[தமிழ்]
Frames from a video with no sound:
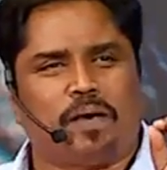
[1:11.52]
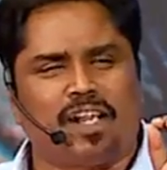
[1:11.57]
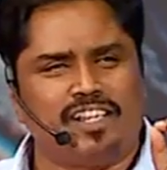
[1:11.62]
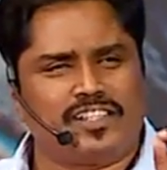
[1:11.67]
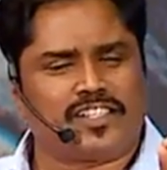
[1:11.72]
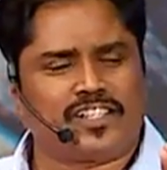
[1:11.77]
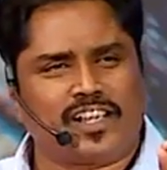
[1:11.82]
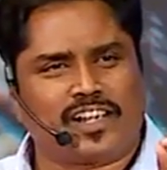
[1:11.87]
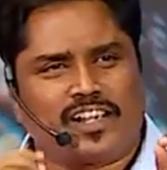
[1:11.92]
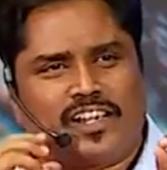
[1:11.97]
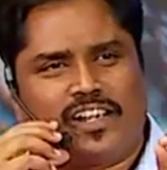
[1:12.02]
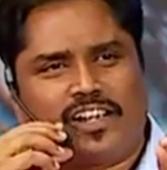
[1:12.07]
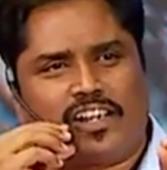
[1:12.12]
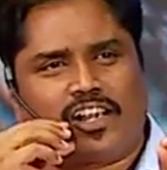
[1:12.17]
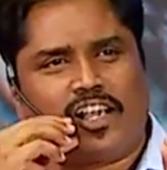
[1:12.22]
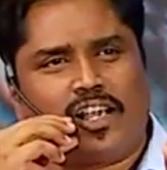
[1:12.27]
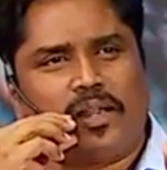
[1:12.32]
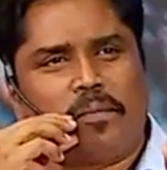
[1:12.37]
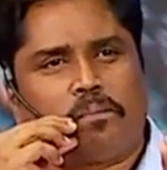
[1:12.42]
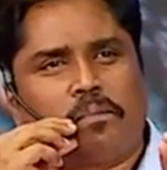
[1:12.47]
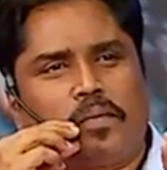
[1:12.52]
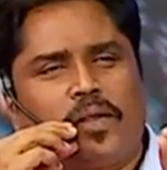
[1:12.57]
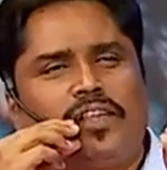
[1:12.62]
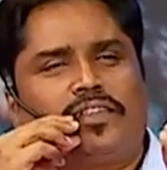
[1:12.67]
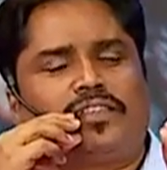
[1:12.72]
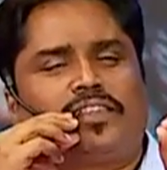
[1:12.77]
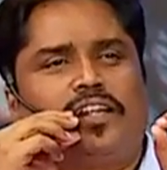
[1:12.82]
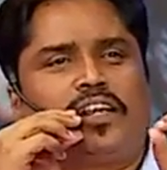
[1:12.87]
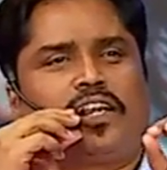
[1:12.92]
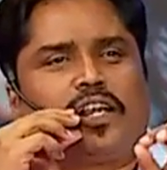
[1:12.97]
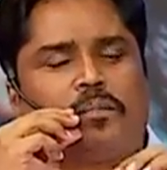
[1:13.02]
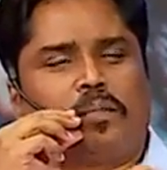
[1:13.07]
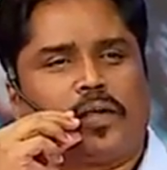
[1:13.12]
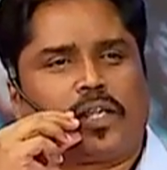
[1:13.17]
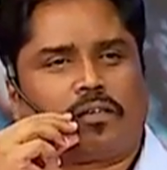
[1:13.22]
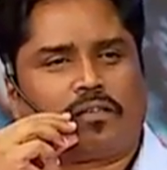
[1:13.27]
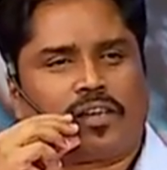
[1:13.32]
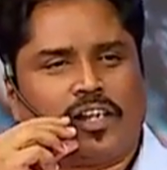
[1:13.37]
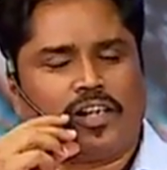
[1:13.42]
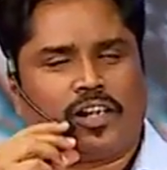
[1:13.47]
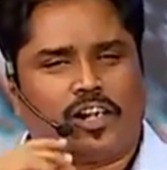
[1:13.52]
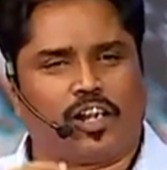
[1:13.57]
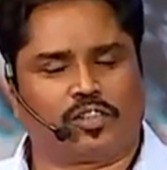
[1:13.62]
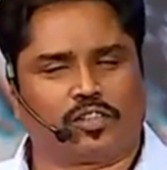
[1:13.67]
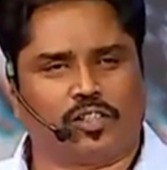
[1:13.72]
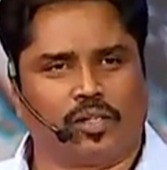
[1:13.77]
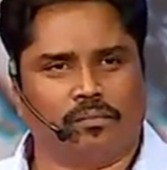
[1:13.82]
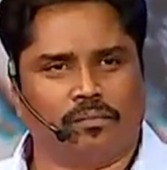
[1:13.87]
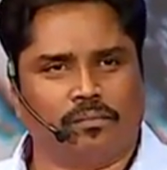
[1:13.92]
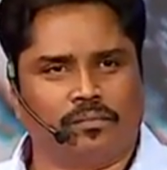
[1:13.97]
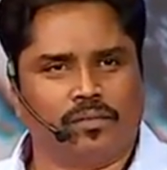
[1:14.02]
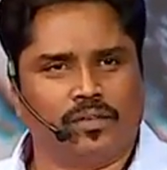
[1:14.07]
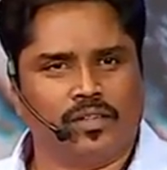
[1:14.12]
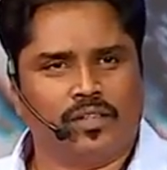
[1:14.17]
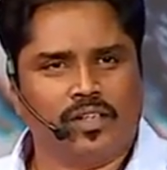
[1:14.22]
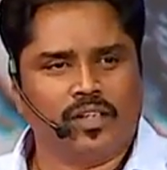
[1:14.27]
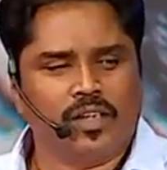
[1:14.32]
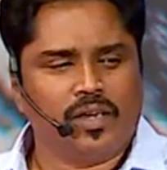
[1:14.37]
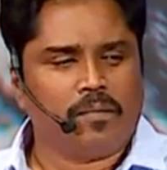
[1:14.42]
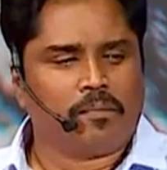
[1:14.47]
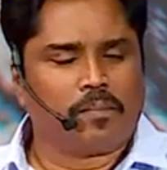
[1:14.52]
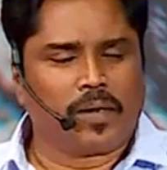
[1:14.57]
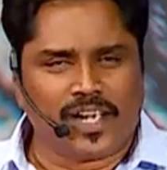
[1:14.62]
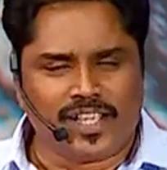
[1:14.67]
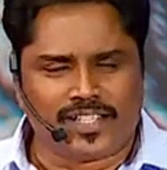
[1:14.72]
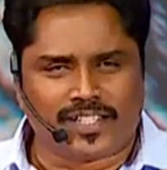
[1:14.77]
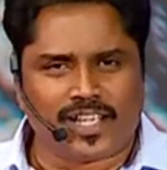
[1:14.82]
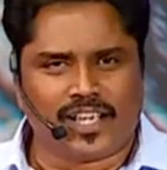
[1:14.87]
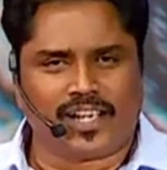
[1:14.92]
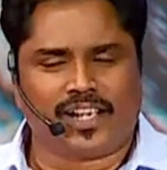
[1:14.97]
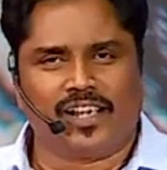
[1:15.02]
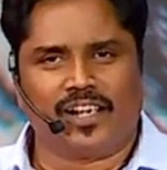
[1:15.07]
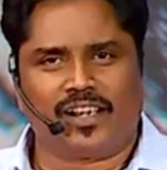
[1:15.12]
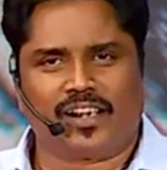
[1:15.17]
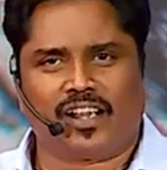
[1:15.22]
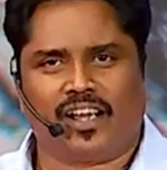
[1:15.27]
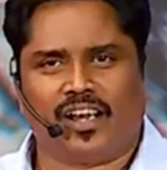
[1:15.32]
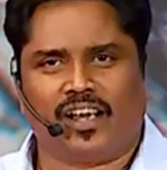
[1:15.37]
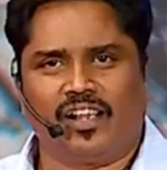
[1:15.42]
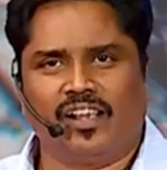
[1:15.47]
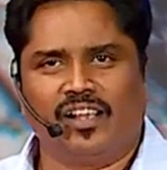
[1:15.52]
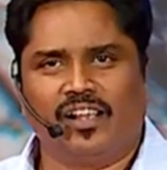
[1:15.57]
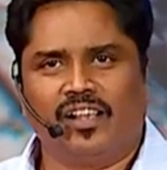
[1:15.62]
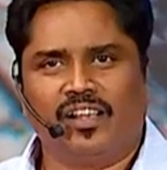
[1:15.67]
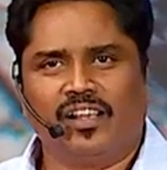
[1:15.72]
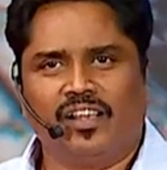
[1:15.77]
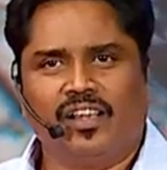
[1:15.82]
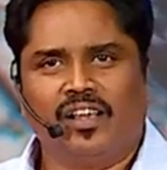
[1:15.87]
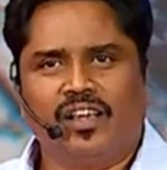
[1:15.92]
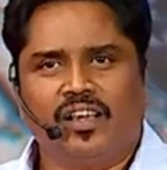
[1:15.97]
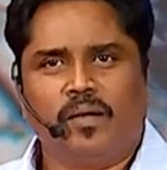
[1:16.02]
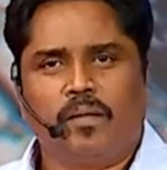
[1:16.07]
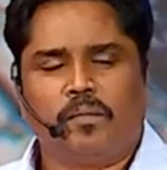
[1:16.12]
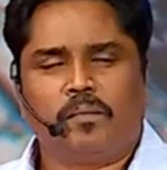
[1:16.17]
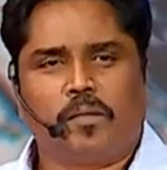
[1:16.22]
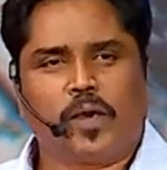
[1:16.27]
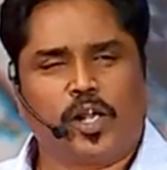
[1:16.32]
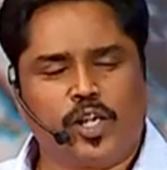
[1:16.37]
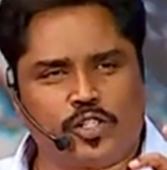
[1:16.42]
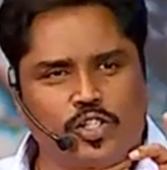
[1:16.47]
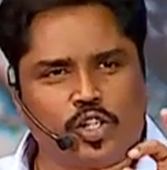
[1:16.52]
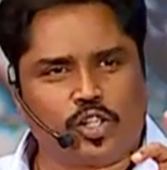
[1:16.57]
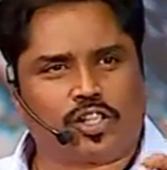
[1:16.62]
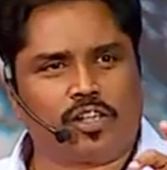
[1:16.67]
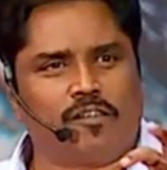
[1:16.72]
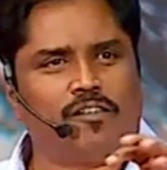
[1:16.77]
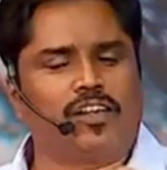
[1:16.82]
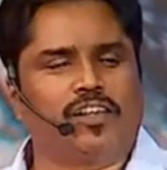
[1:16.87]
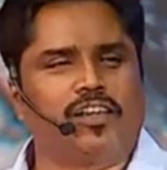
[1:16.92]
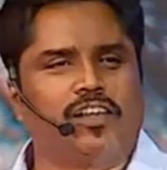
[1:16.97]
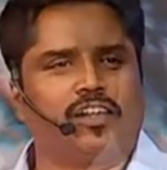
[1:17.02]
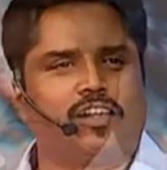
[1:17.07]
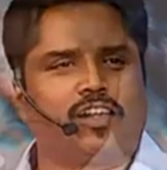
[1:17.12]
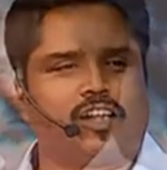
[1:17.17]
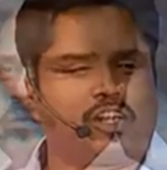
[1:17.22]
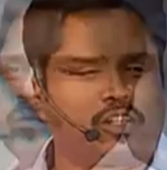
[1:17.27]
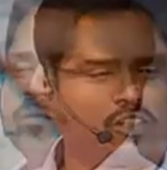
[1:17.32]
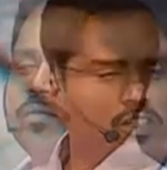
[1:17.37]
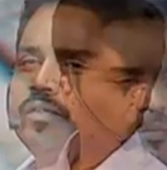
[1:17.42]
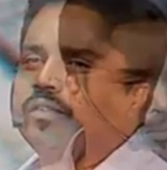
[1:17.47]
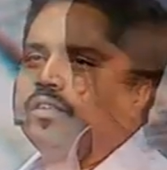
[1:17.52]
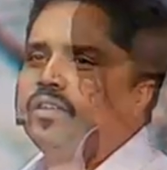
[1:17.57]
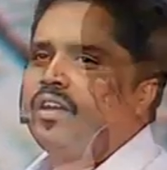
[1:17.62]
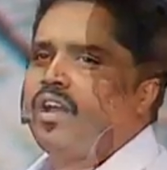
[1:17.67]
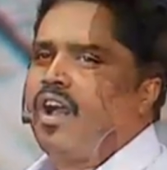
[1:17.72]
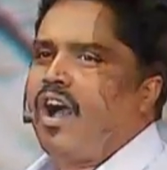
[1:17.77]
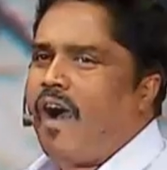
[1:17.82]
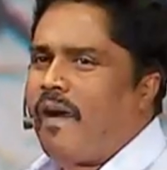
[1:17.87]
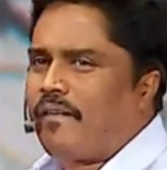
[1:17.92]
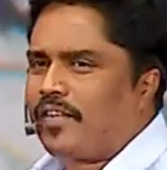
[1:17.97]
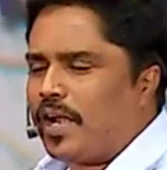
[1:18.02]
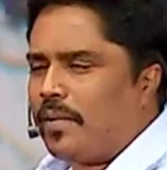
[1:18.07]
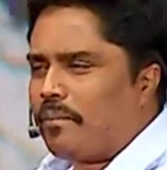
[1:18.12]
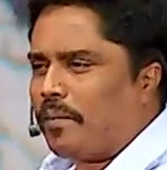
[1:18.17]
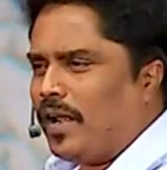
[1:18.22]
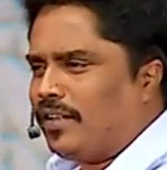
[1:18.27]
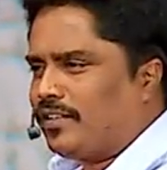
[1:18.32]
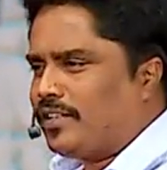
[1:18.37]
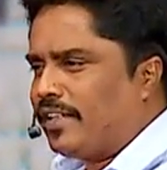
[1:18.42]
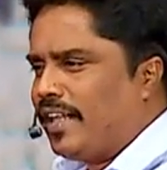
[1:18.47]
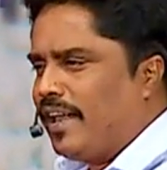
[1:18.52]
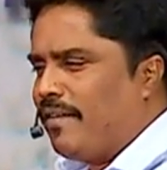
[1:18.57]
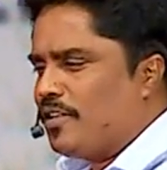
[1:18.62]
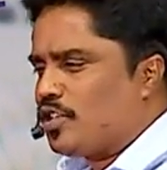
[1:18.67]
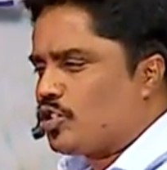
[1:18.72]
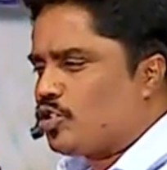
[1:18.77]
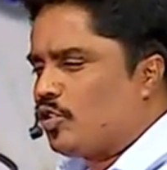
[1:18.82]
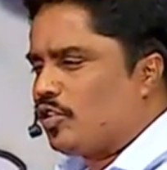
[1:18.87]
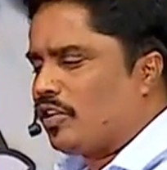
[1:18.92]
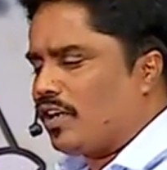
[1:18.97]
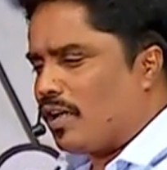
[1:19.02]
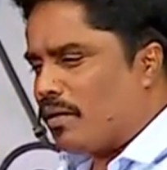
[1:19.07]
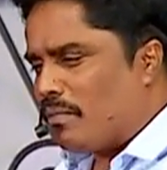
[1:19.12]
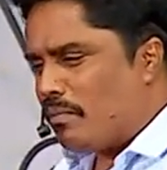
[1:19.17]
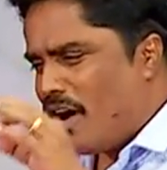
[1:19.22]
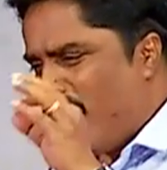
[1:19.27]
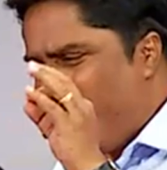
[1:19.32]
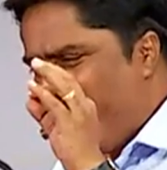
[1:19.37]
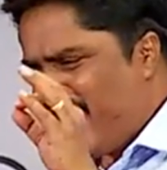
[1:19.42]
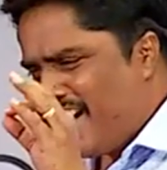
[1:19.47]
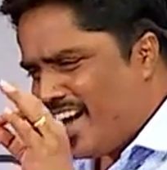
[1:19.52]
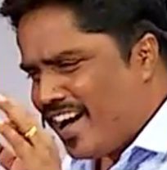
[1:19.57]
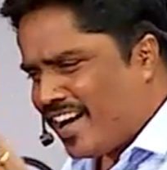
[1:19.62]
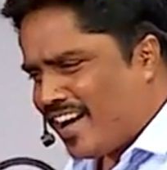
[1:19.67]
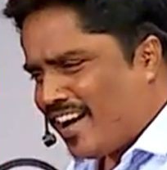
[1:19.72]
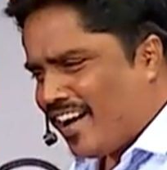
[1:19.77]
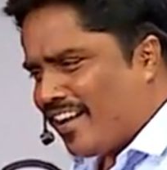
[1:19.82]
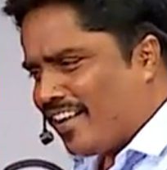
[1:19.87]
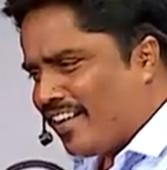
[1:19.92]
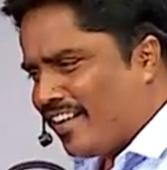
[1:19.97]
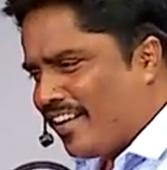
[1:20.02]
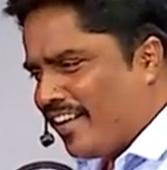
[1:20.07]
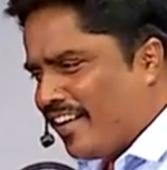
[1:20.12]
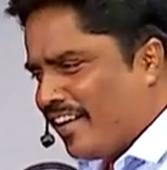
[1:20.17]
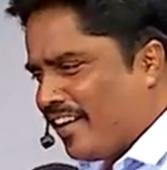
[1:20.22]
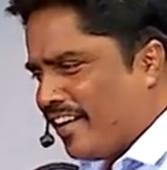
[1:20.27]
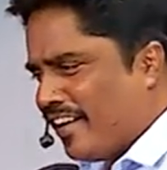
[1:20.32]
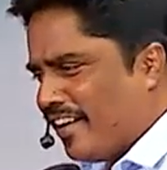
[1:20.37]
பரிசெயர்கள் என்றால் பிரித்தெடுக்கப்பட்டவர்கள் என்ற அர்த்தம் பரிசெயர்கள் என்றால் பரிசுத்தவான்கள் என்ற அர்த்தம் அவர்களை பார்த்து தேவன் சொல்கிறார் மாயக்காரரே